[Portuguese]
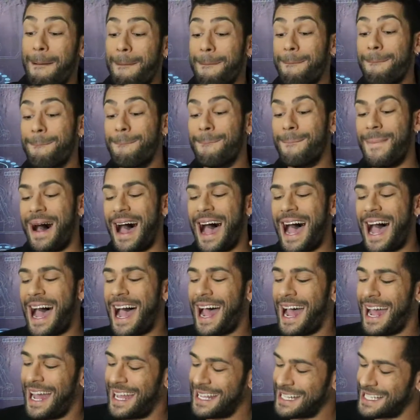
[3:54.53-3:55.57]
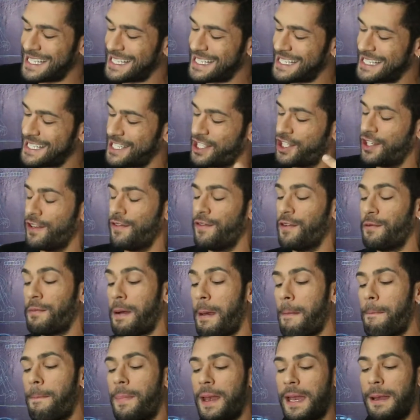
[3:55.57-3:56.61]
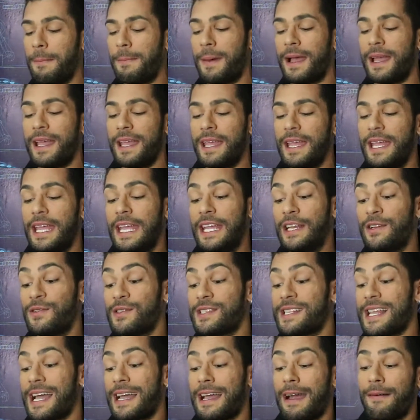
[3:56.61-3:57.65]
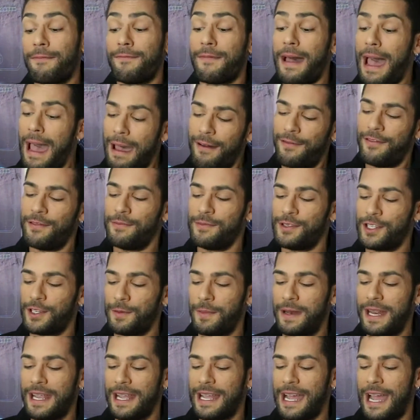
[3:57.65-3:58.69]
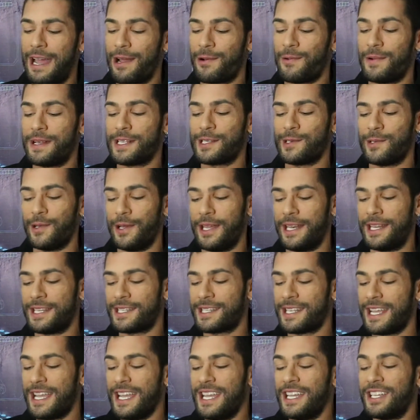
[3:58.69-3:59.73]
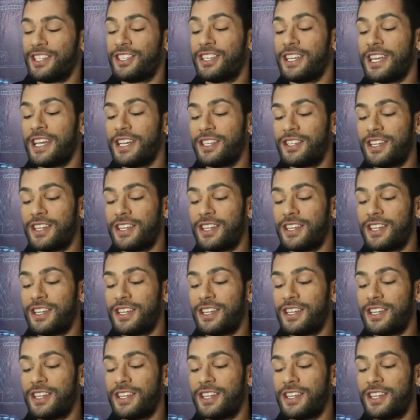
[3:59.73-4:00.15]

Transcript: Mas tive uma prima e nos acabávamos de brincar com as loiras. Tinha